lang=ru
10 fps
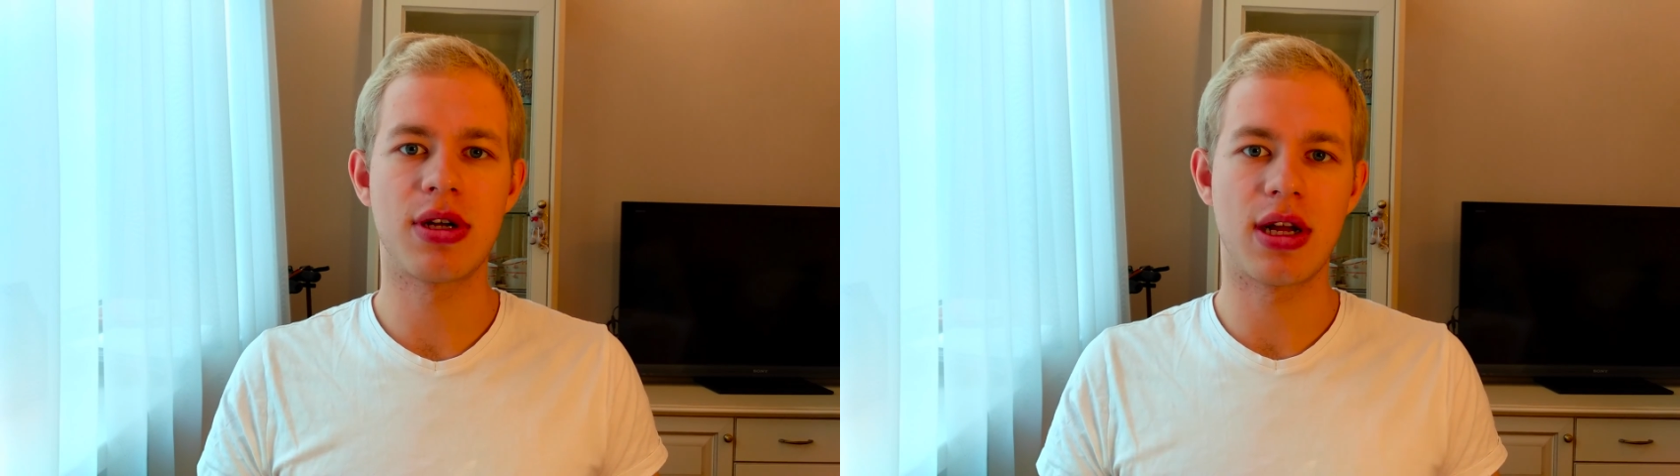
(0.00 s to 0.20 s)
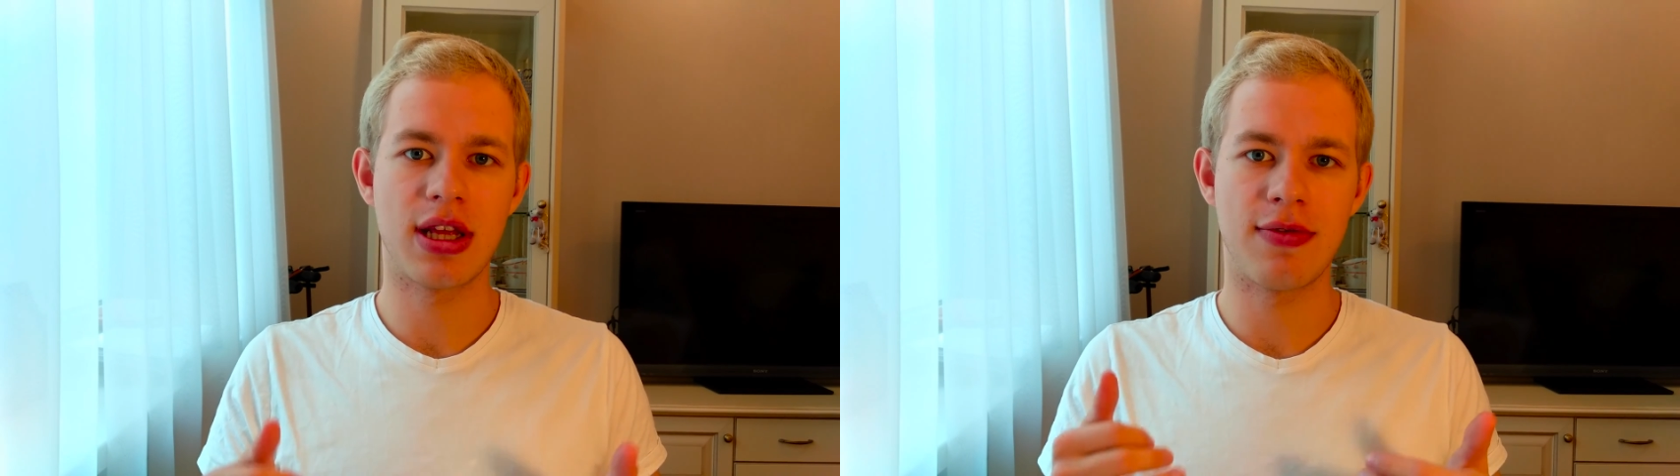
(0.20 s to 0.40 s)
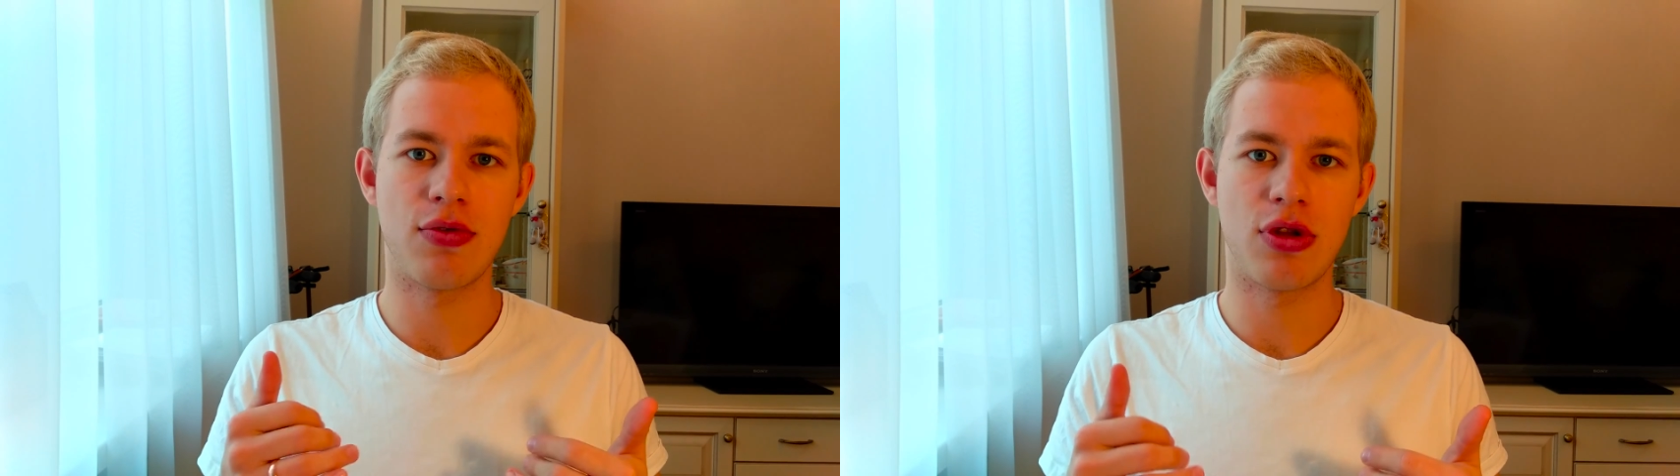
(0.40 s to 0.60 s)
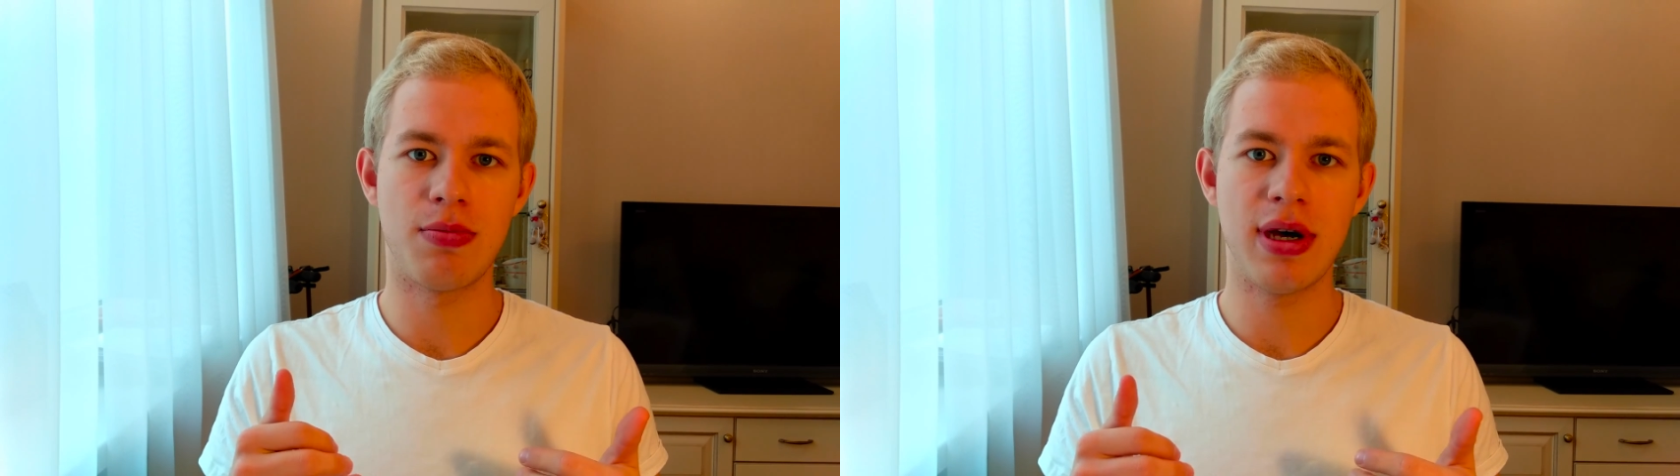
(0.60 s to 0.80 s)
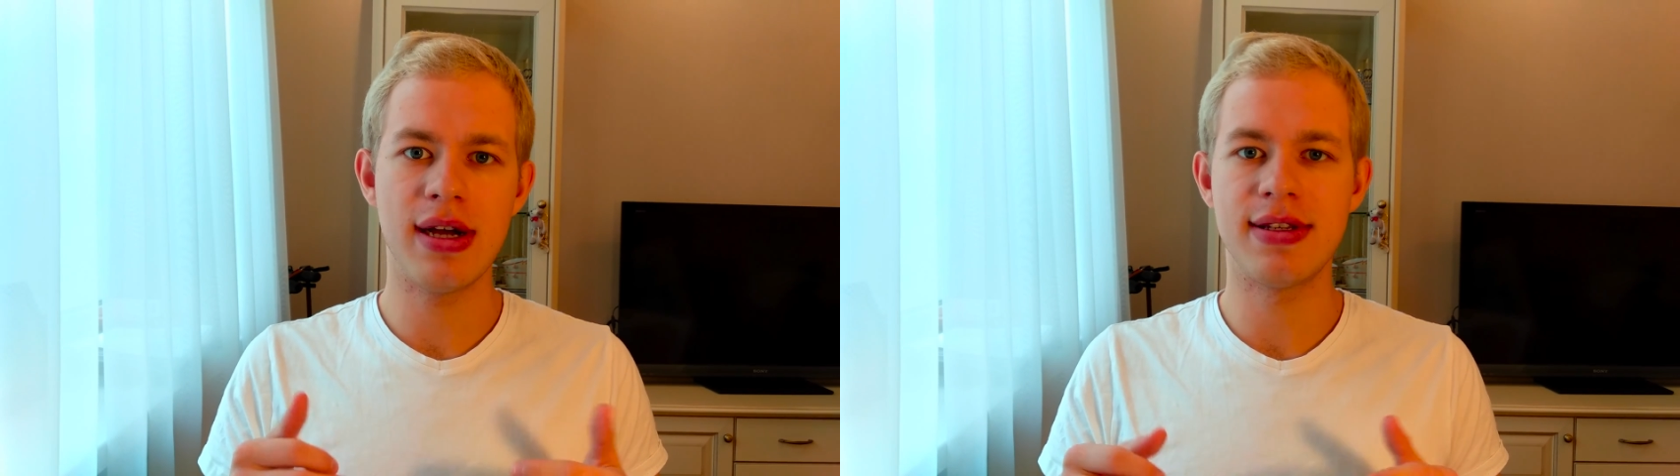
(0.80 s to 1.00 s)
когда вы
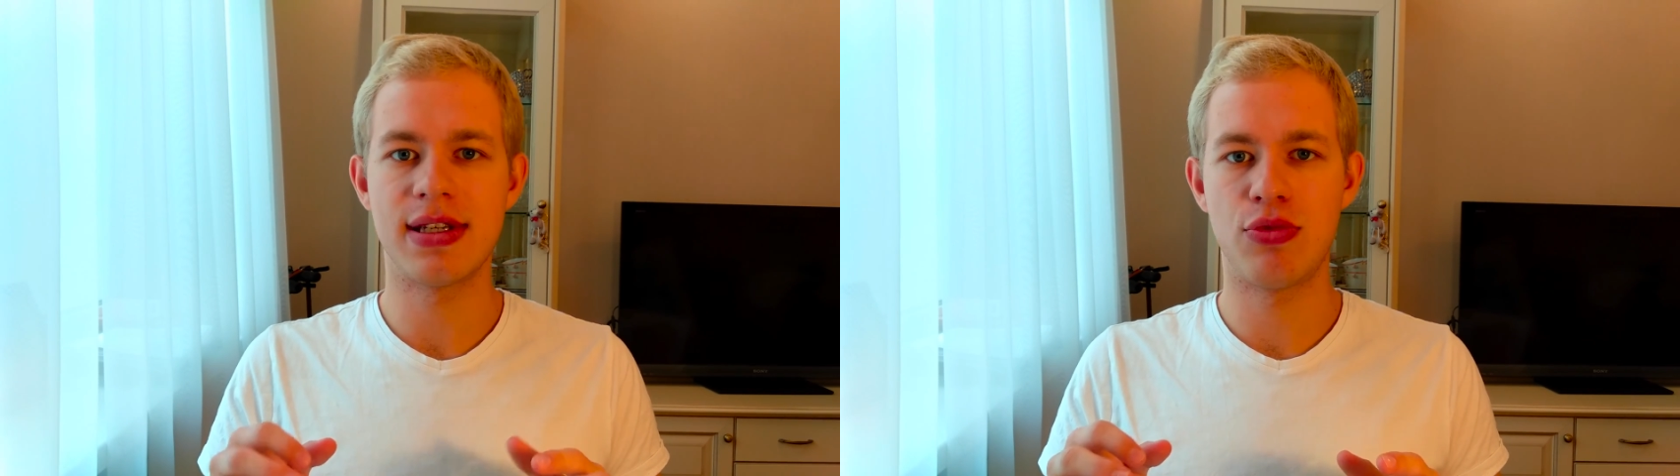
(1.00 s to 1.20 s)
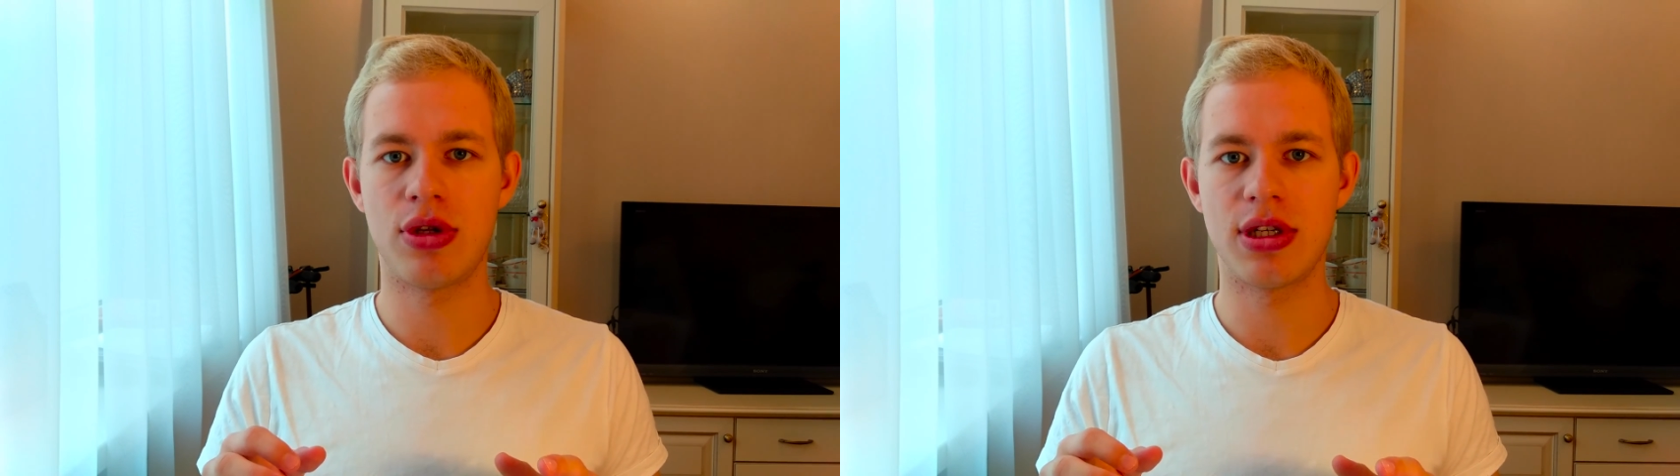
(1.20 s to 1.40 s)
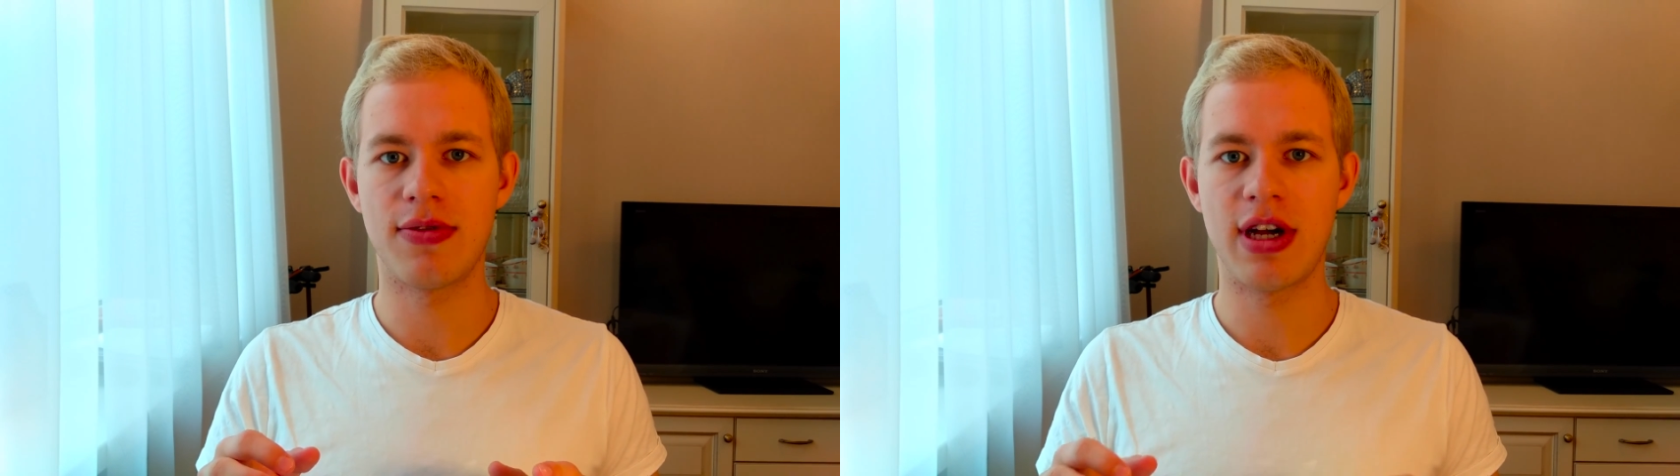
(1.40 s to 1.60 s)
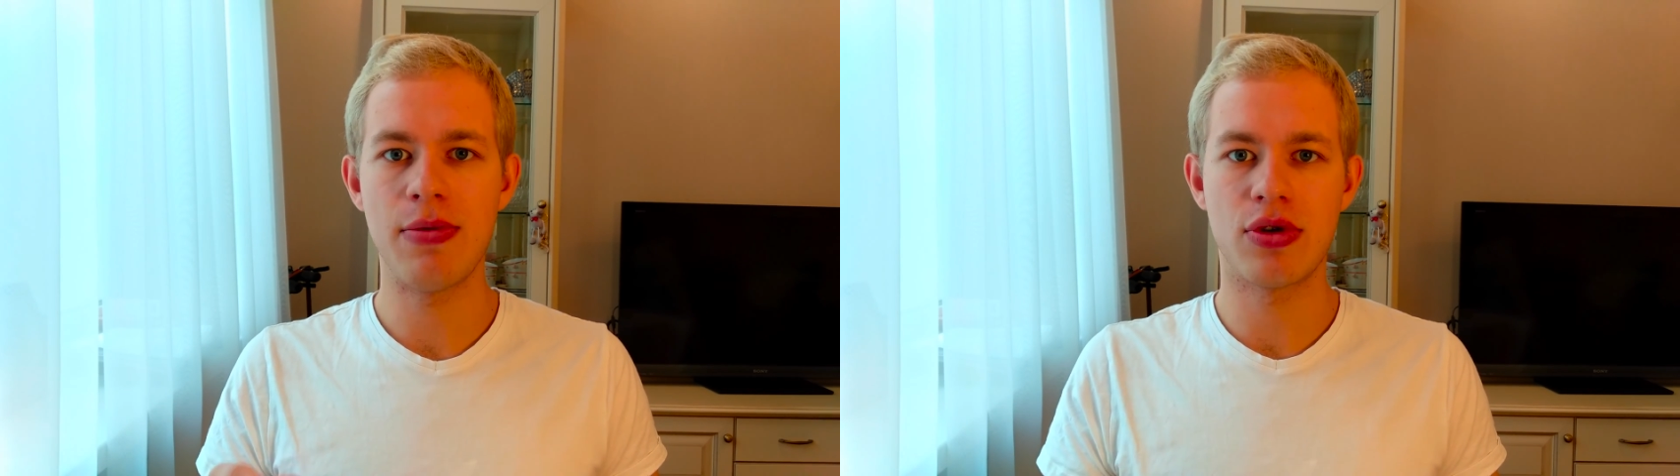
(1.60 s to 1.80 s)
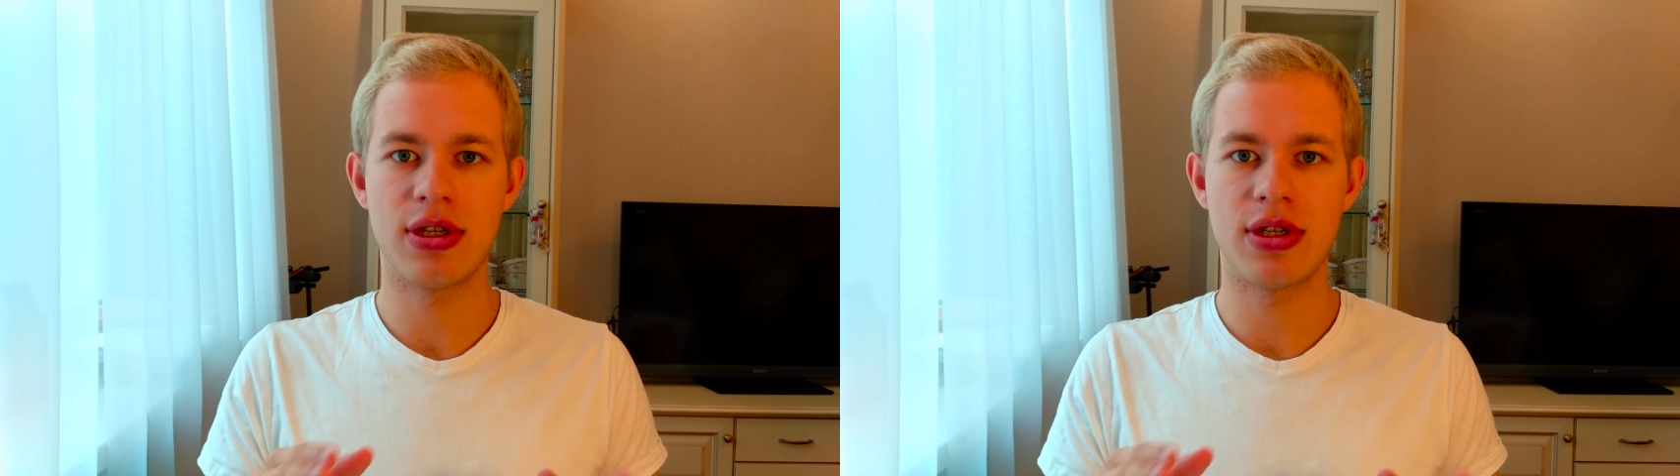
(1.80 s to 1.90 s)
улыбаетесь, смотрите в камеру,